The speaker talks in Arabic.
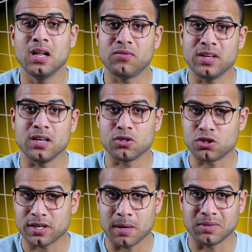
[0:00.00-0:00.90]
في
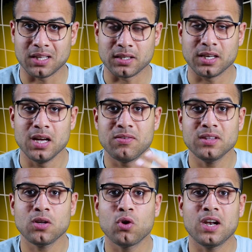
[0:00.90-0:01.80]
الشركه بتاعتك
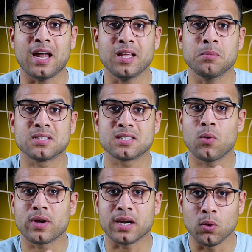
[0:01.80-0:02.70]
فانت كل اللي عليك
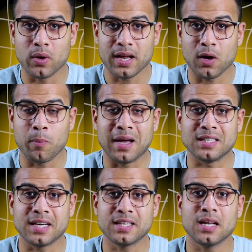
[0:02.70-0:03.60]
بتصور الورقه وبعد
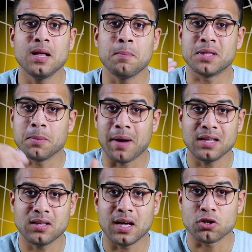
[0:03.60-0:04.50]
كده
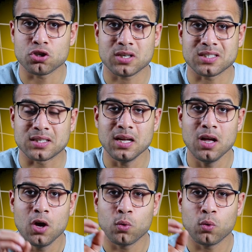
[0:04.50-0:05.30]
بتبعتها للشخص ده